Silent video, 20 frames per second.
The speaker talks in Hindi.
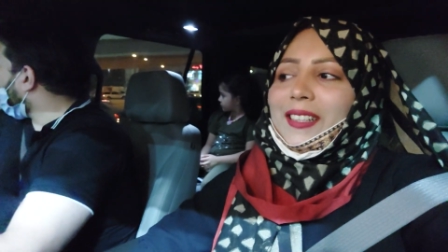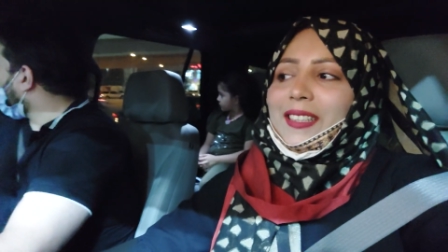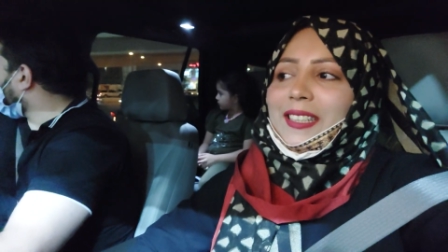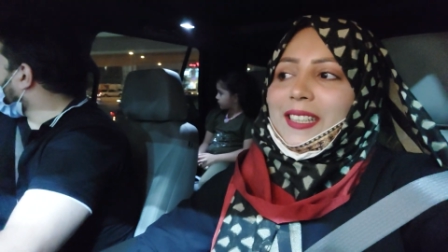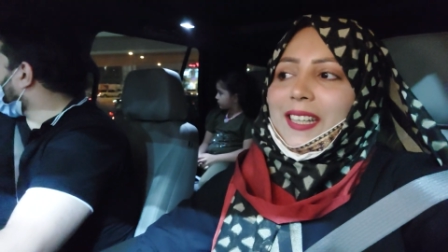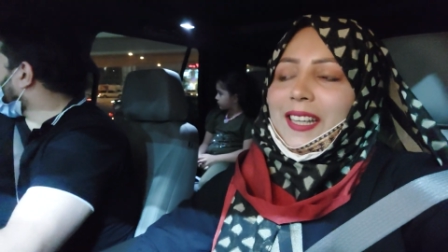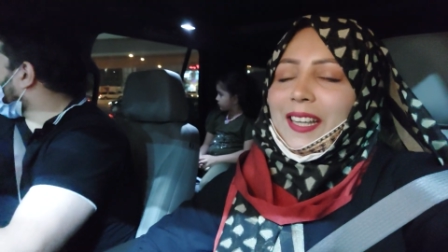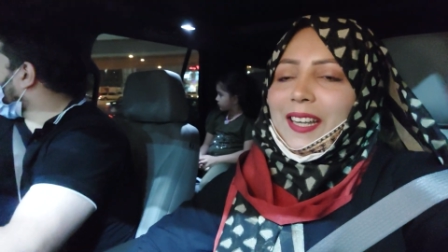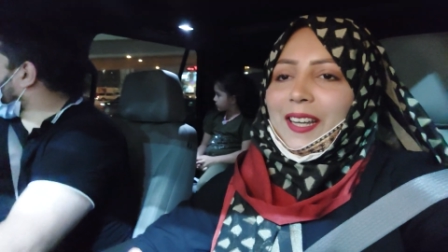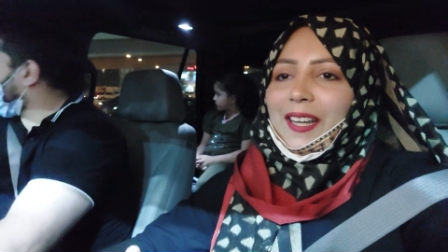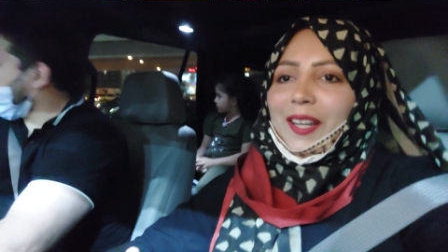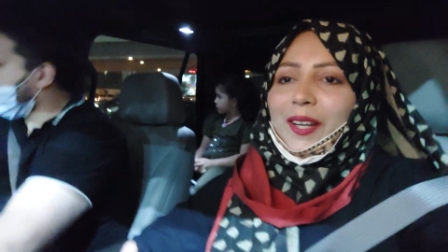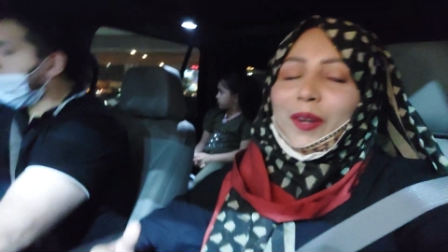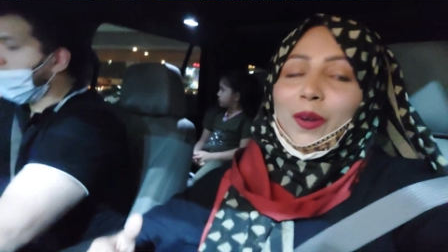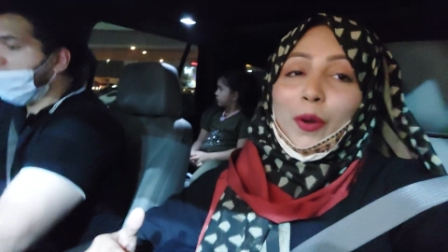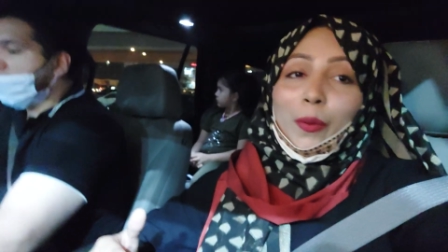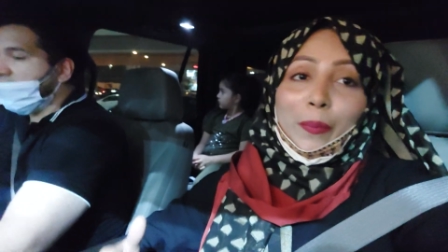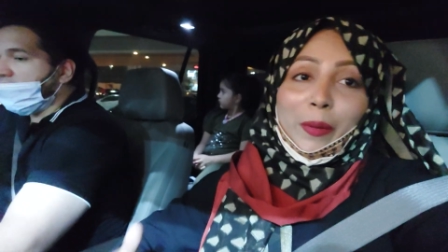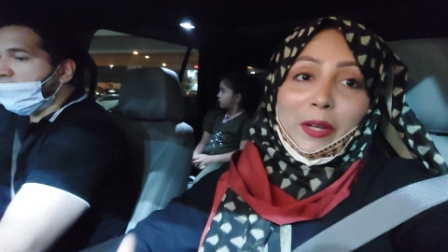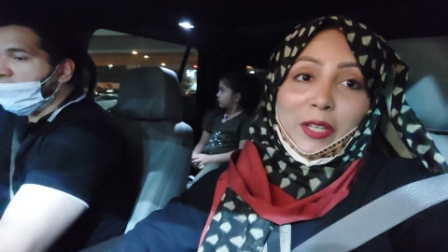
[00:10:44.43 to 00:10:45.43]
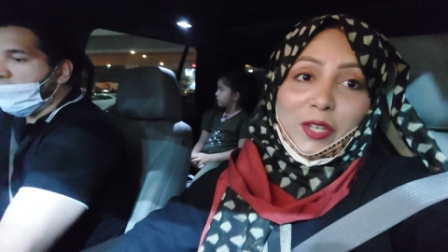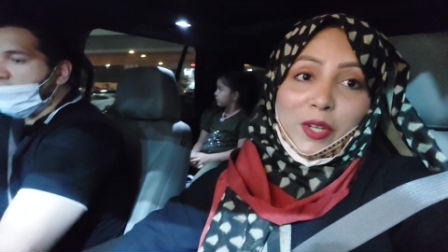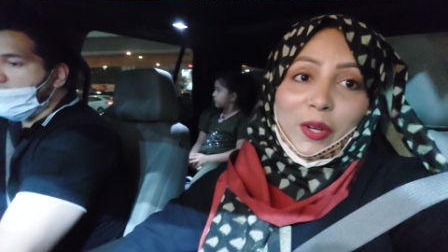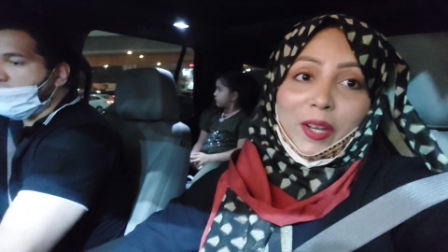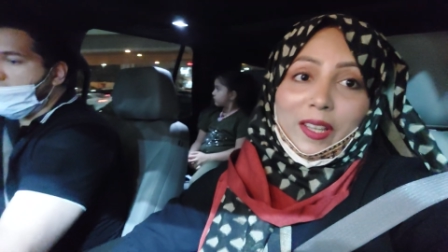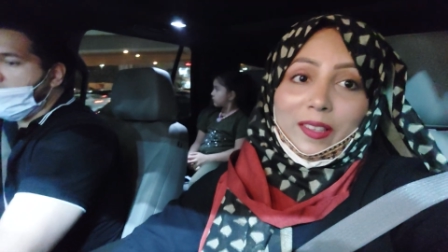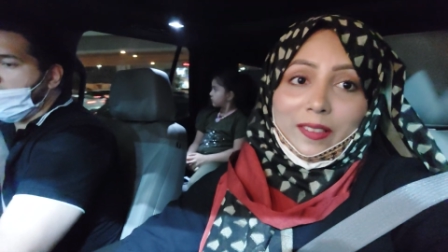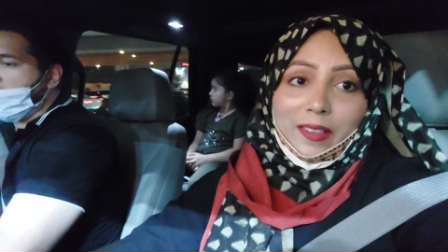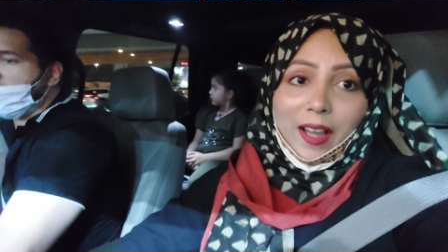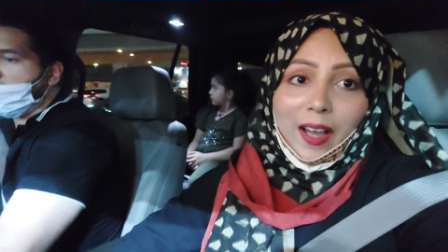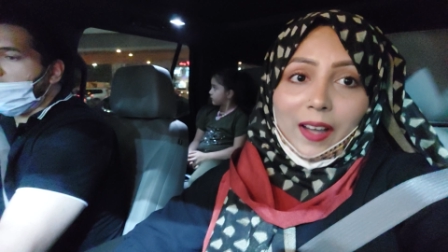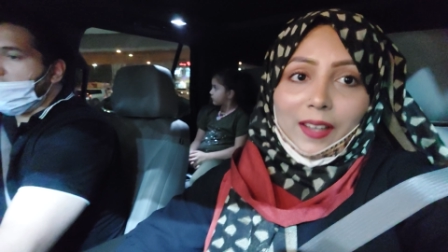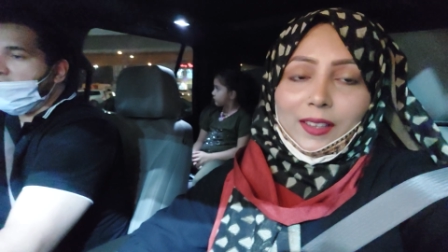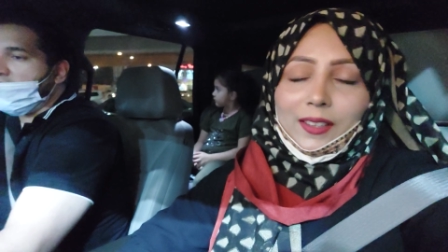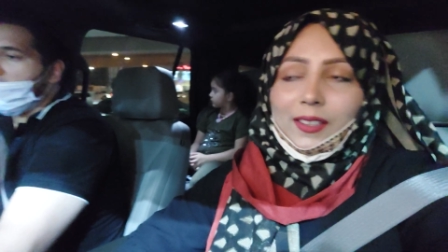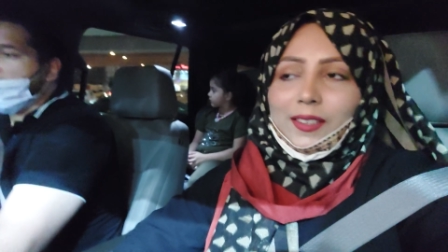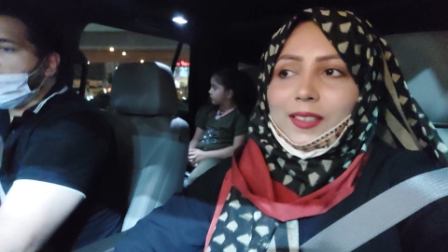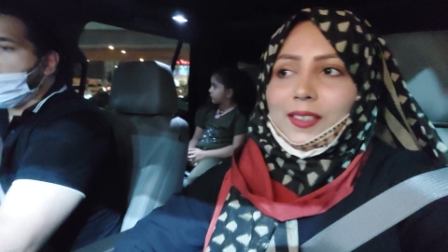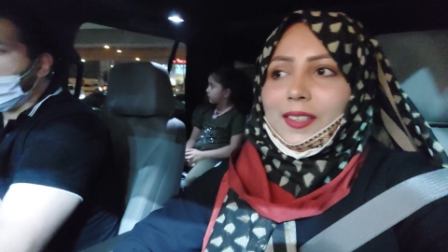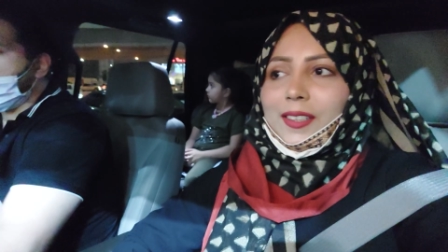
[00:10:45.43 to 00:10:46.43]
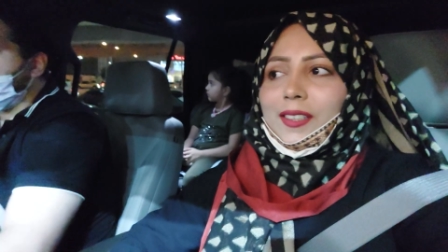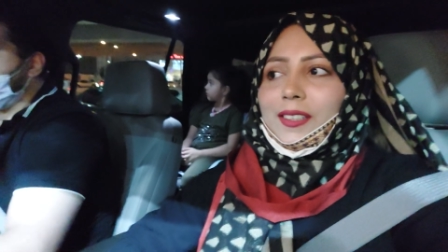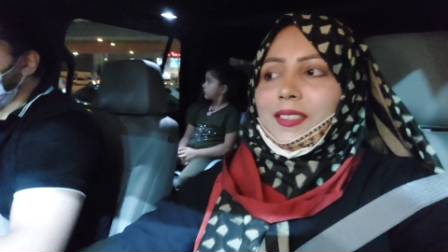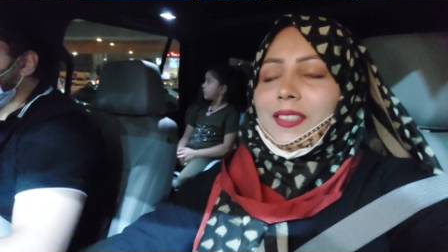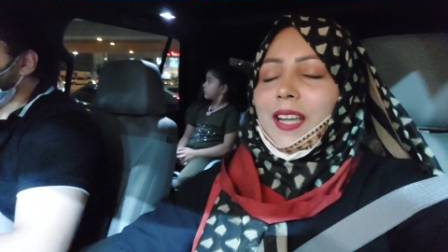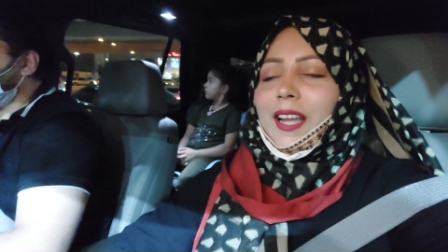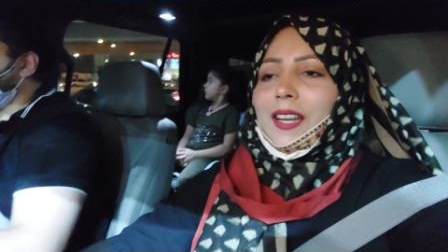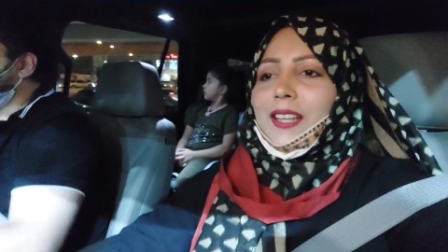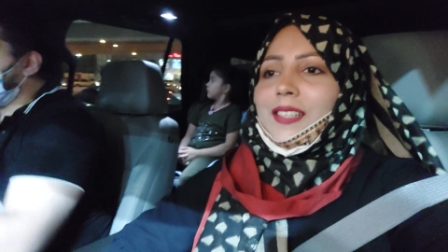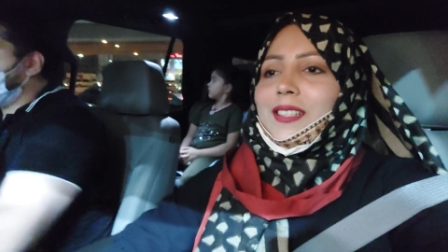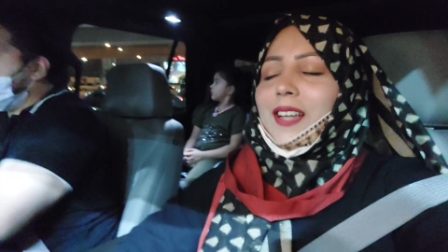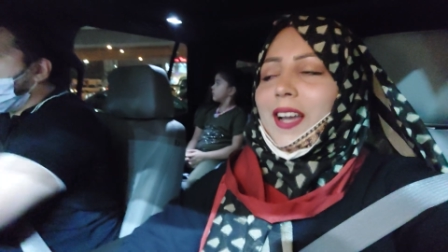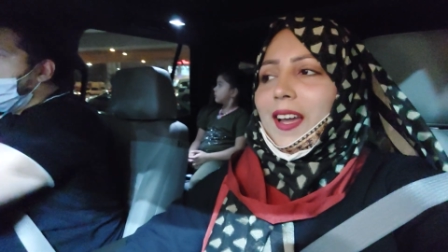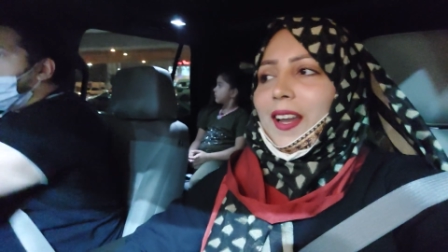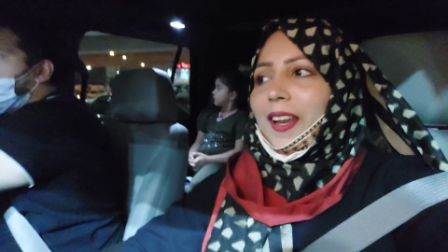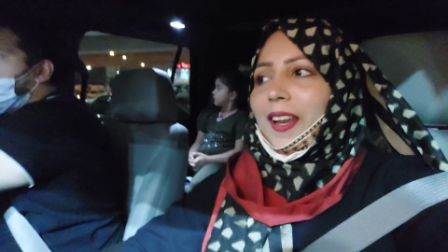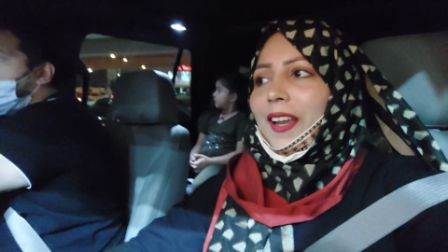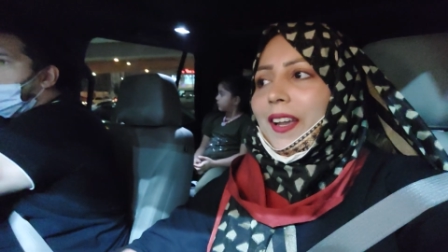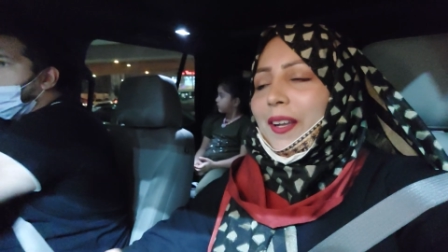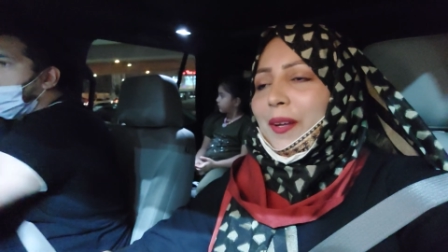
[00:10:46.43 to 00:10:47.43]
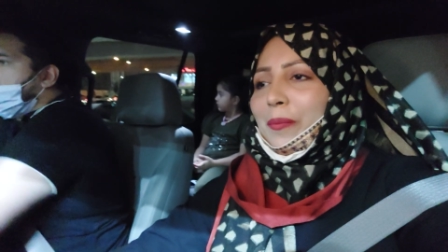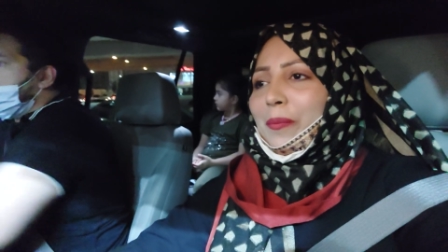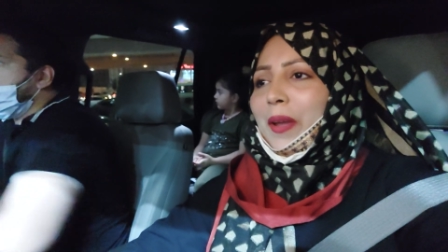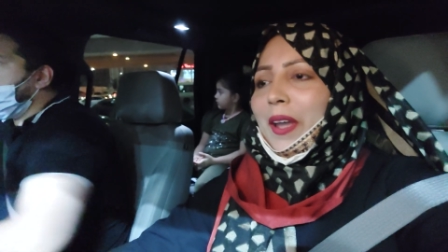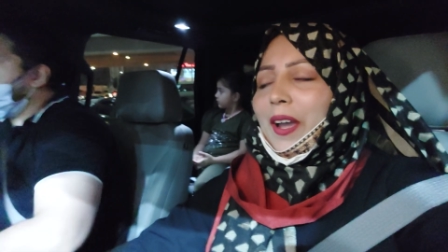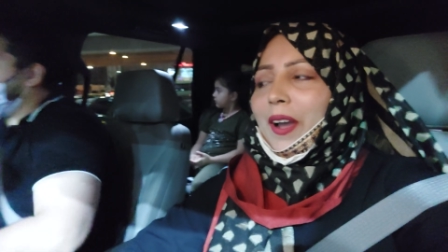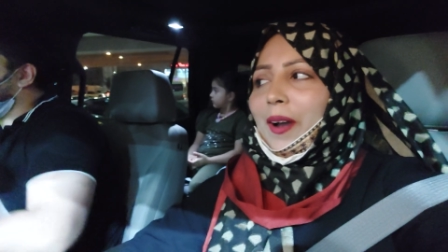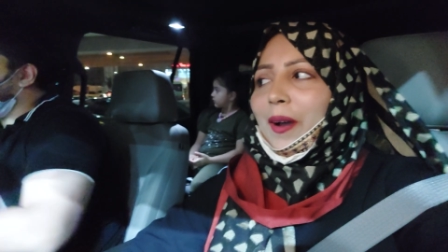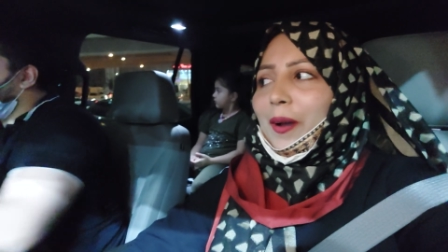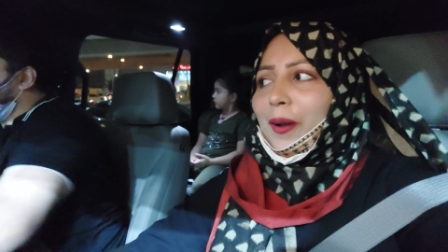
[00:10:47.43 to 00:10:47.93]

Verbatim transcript: जी ये बच्चों के साथ चैलेंज आ रहे एक मैं